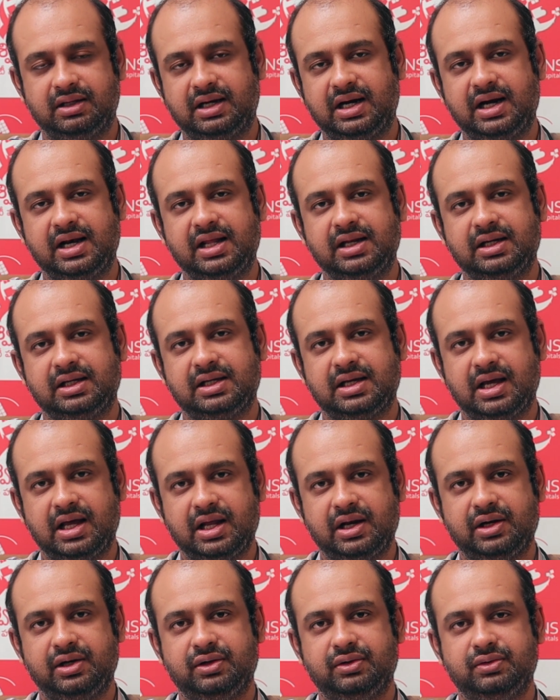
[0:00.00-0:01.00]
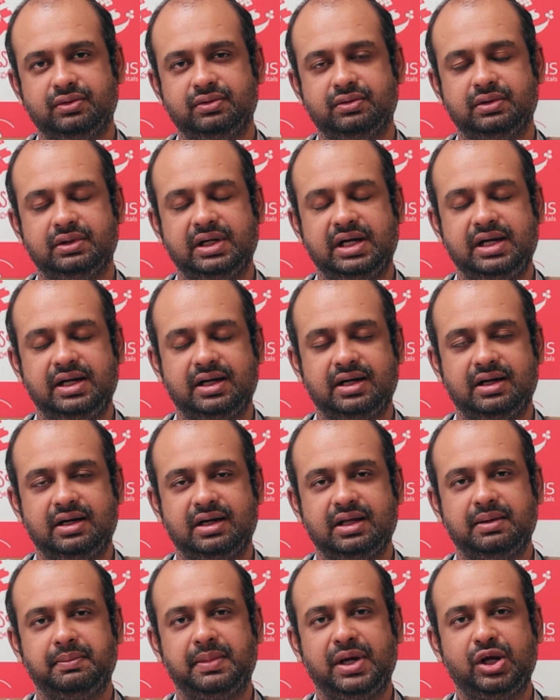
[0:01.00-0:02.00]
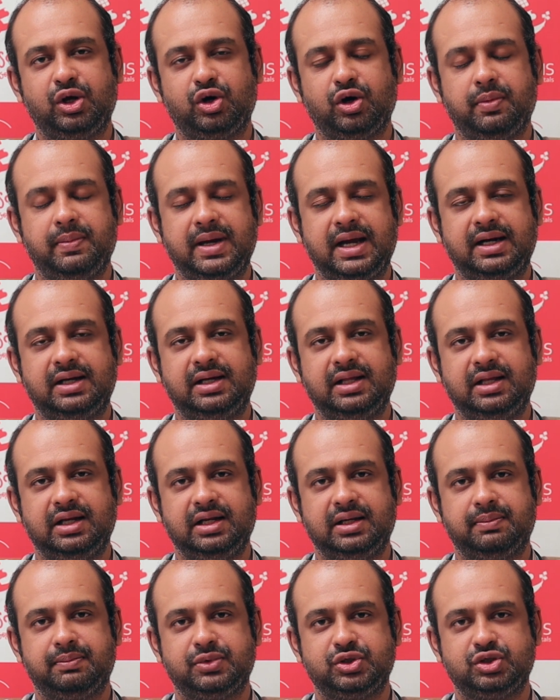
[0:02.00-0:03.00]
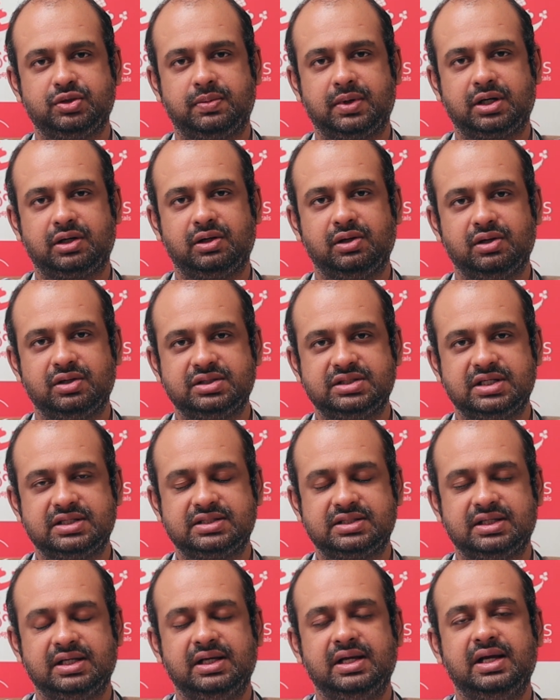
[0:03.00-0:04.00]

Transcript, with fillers: రావడానికి కారణం ఏంటంటే మైకోబ్యాక్టీరియం చుబర్క్లోసిస్